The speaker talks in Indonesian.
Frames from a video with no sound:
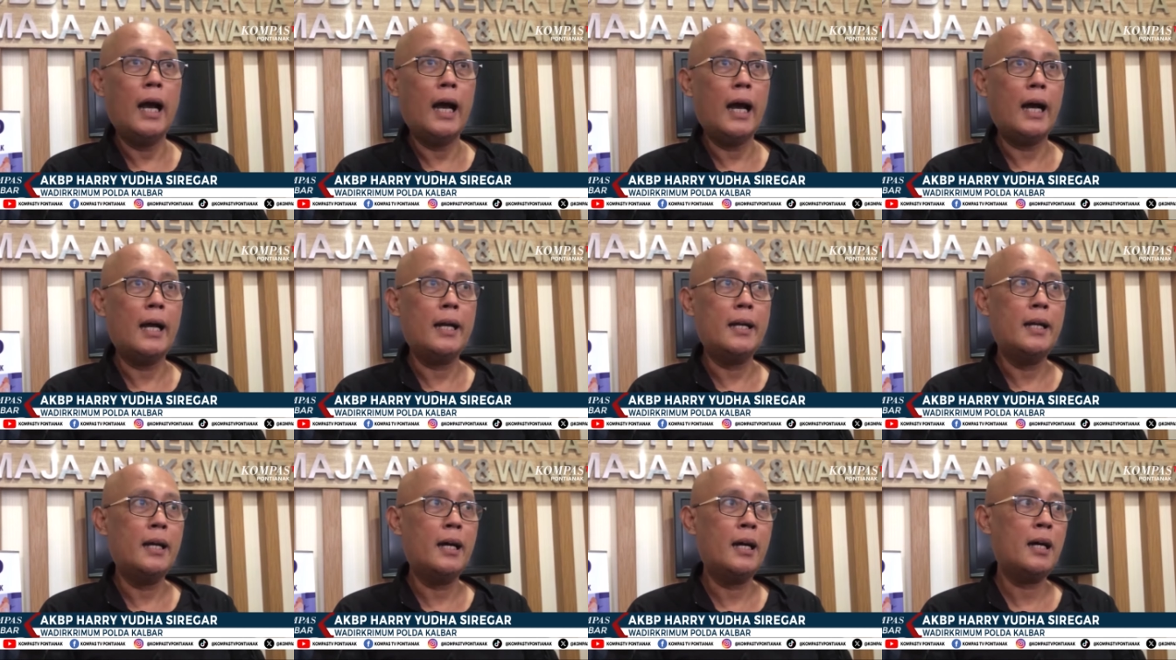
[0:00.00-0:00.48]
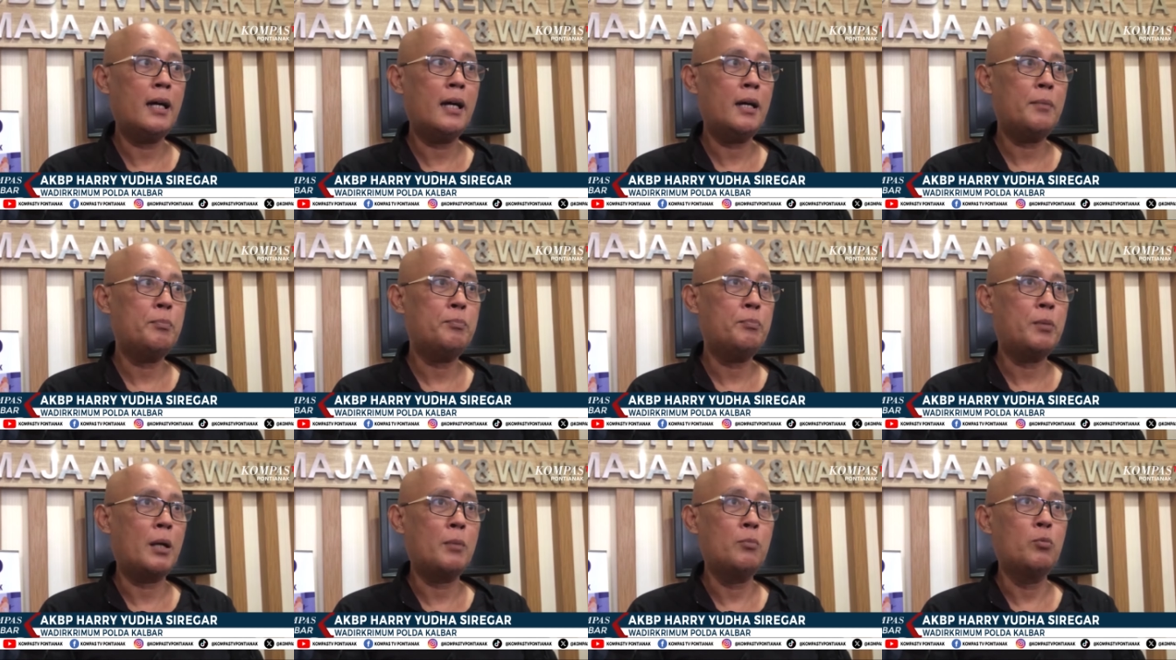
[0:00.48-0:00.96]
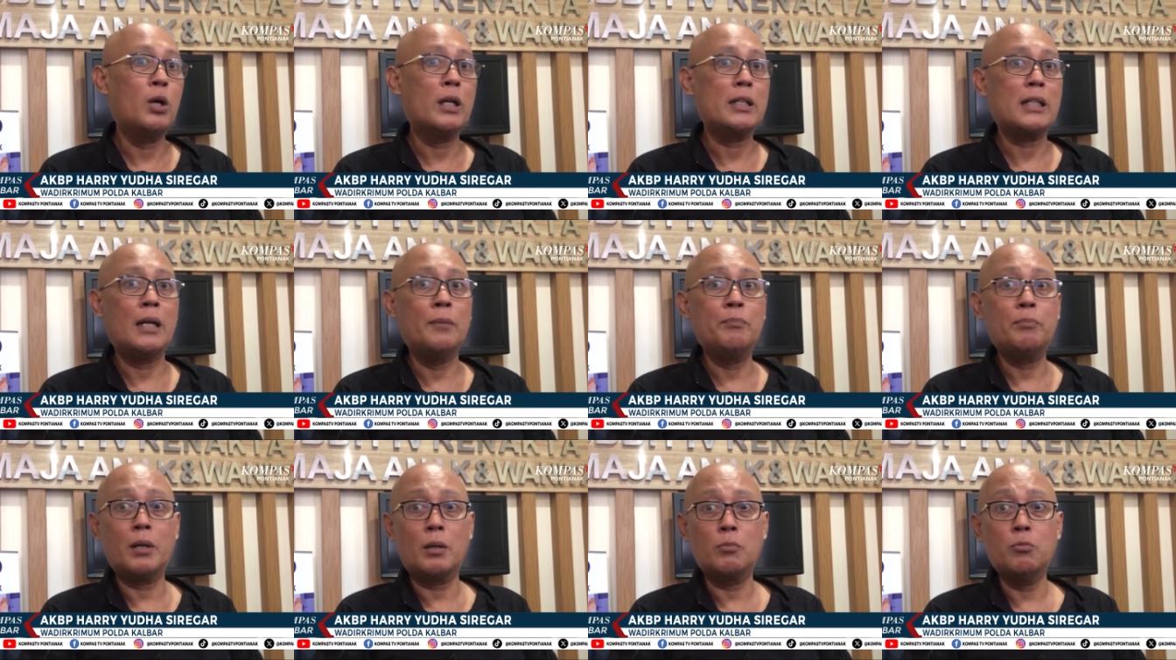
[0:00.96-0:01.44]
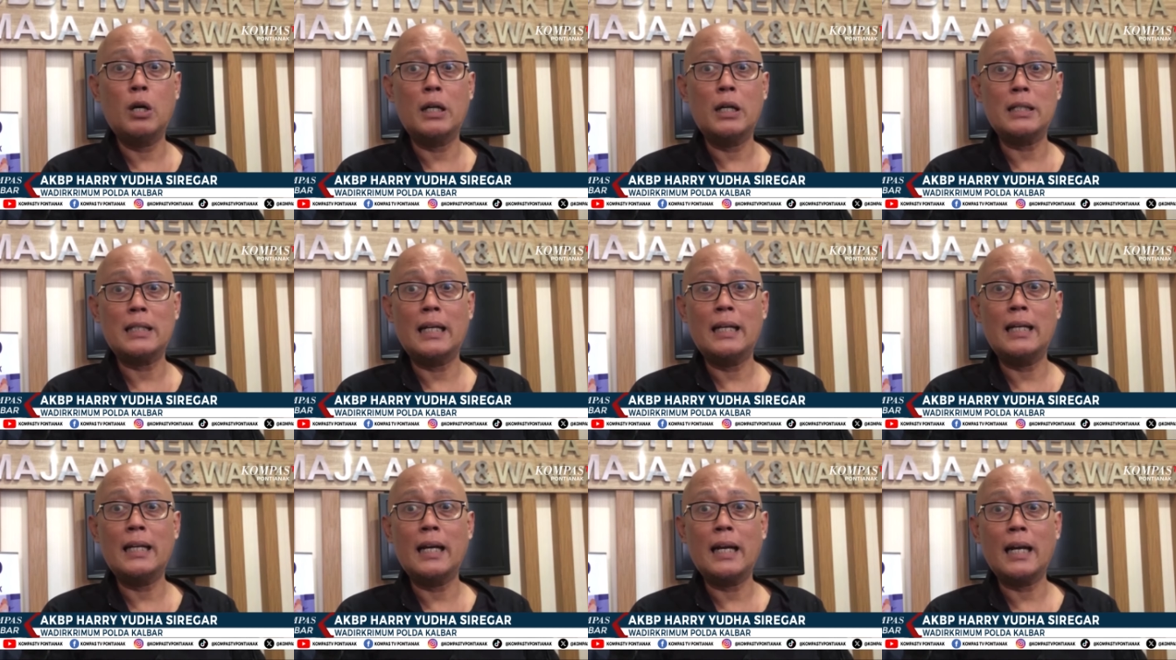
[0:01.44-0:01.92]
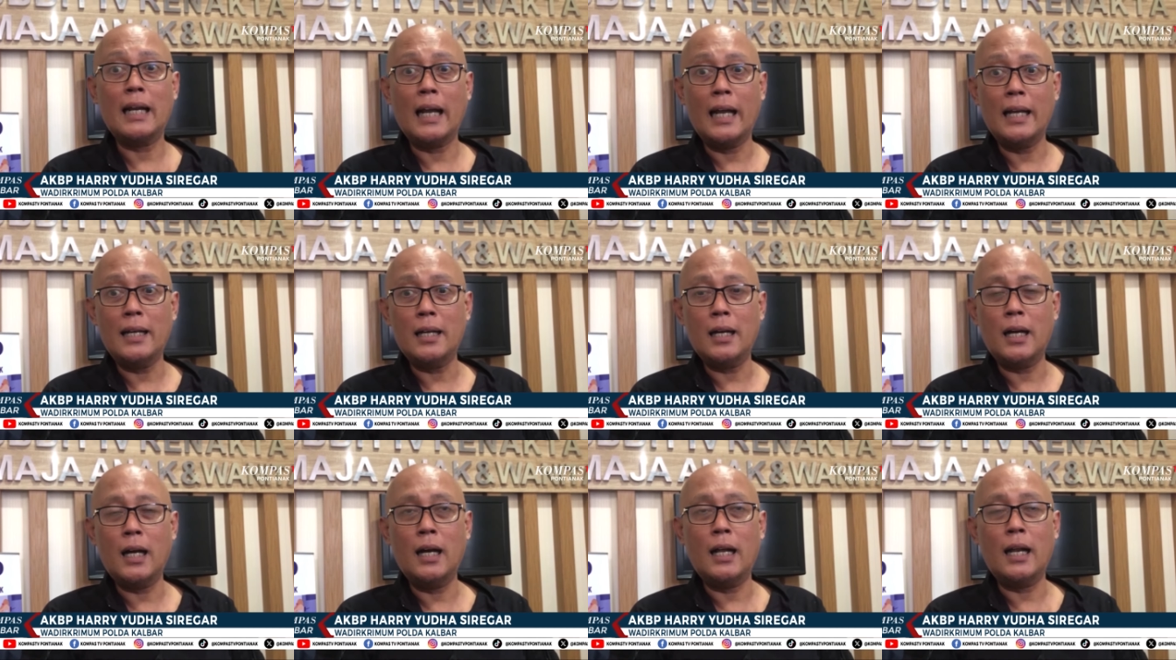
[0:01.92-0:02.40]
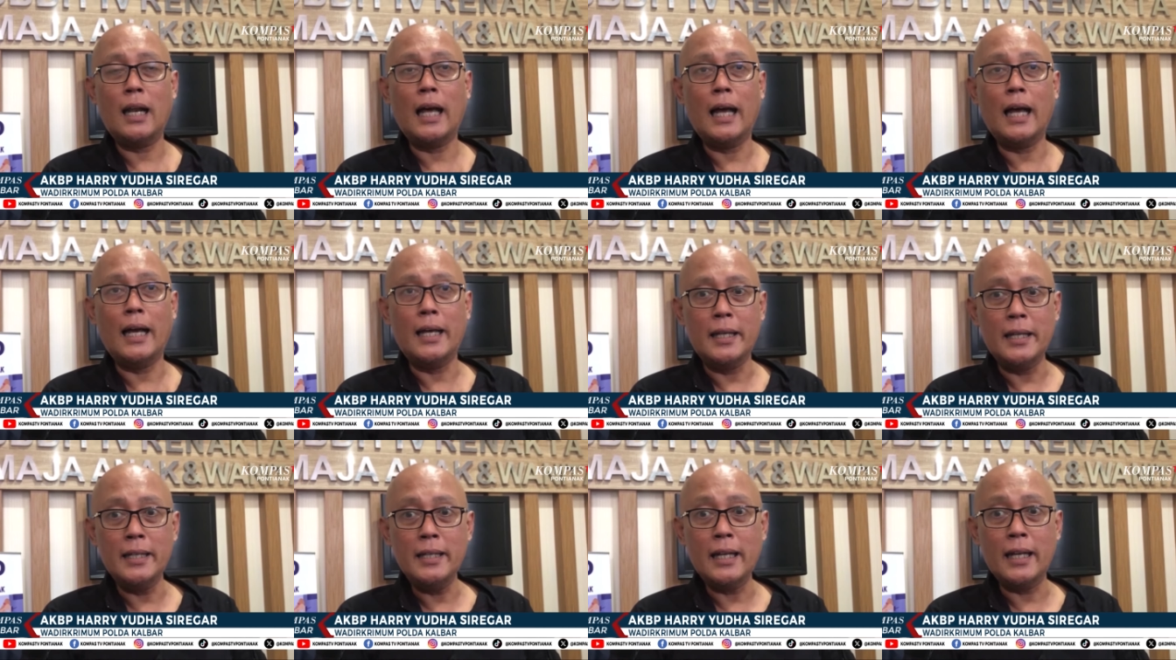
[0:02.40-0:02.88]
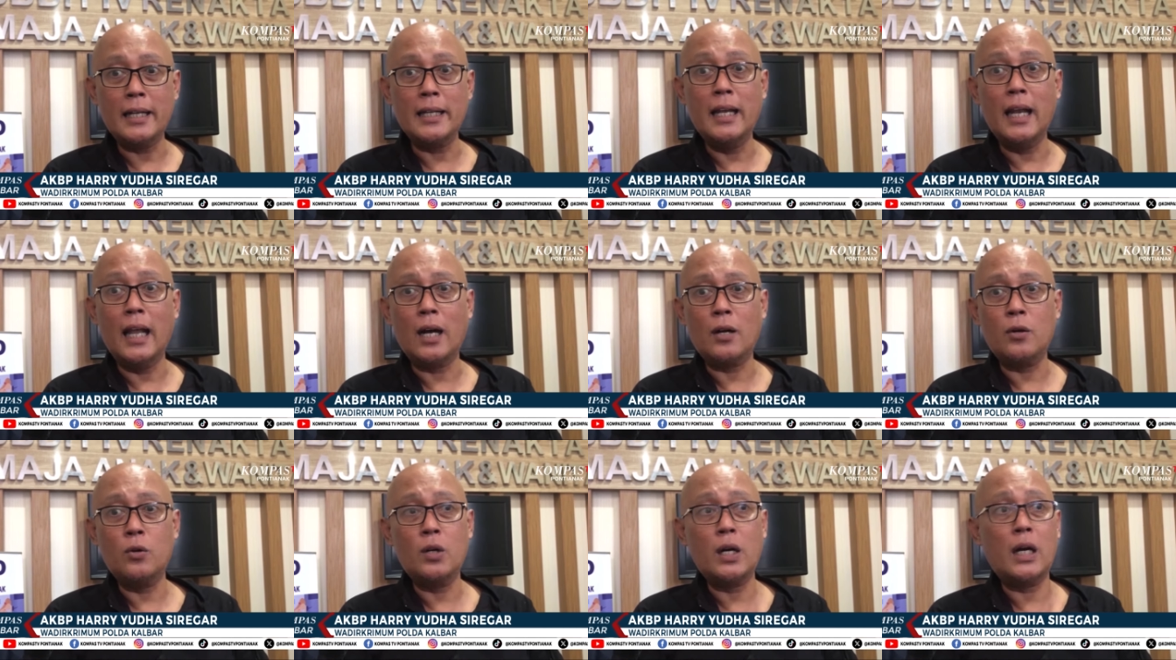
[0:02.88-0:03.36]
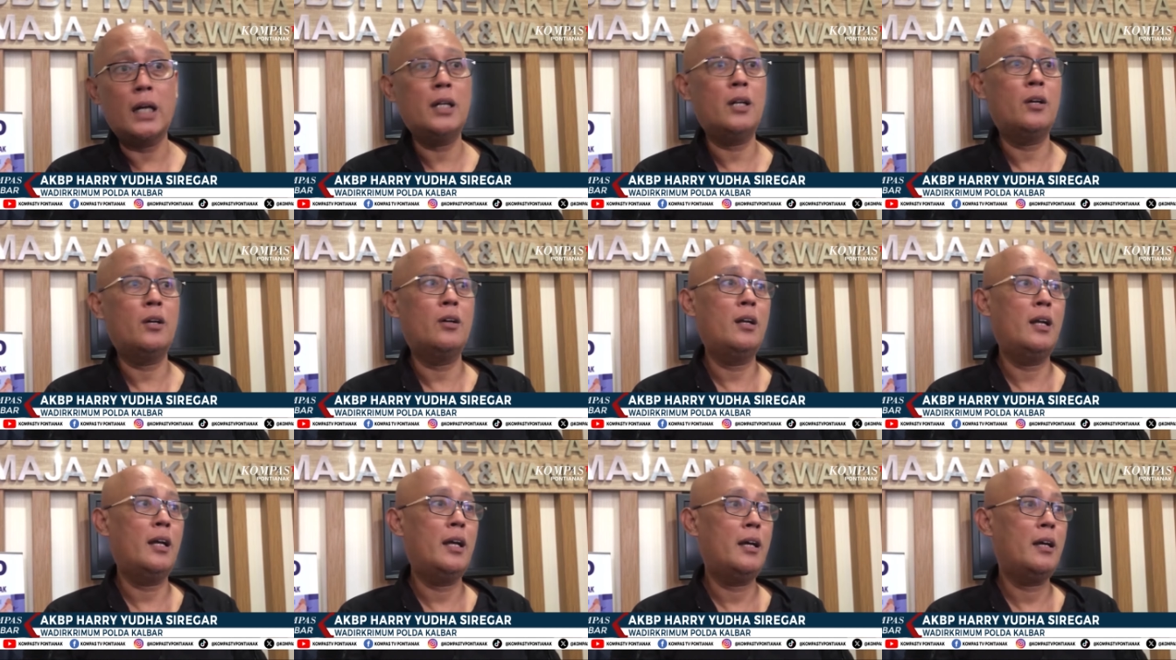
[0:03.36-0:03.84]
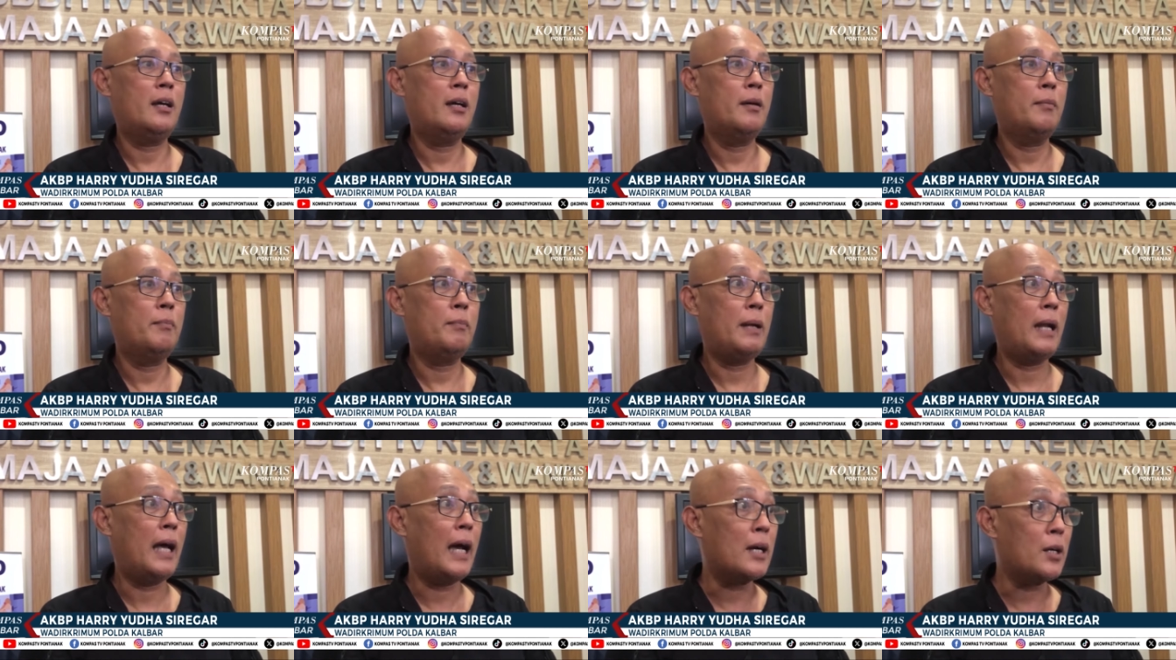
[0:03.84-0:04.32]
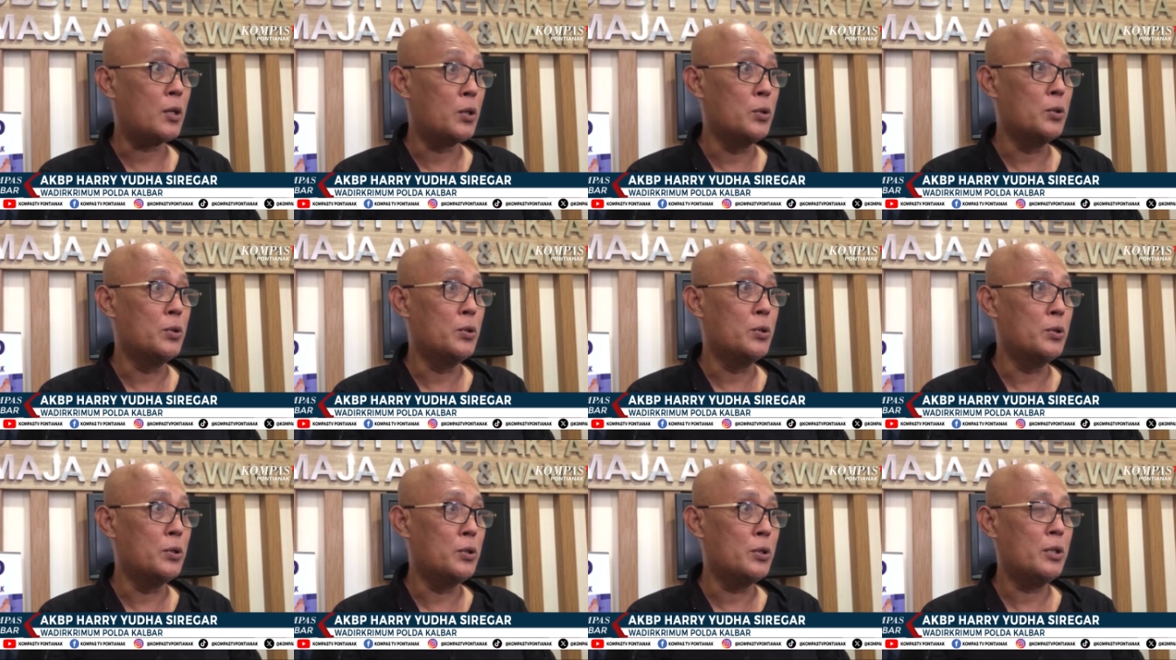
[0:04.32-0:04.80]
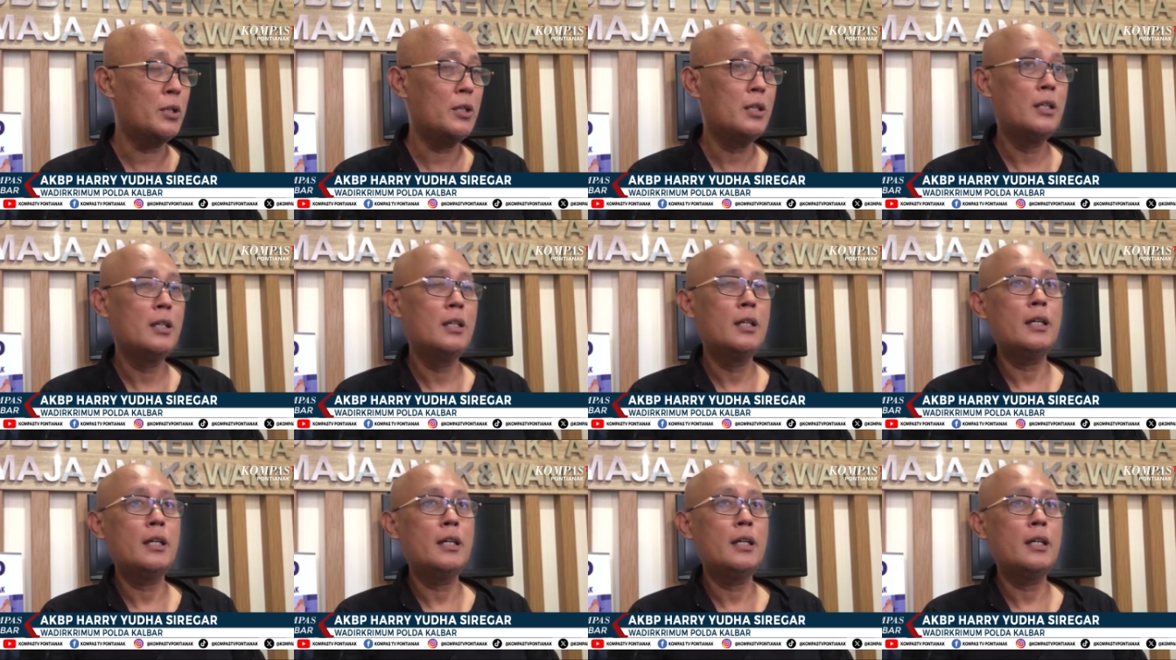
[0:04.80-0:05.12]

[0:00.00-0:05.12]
ada perbuatan-perbuatan yang lain, eh, lain yang dilakukan oleh pelaku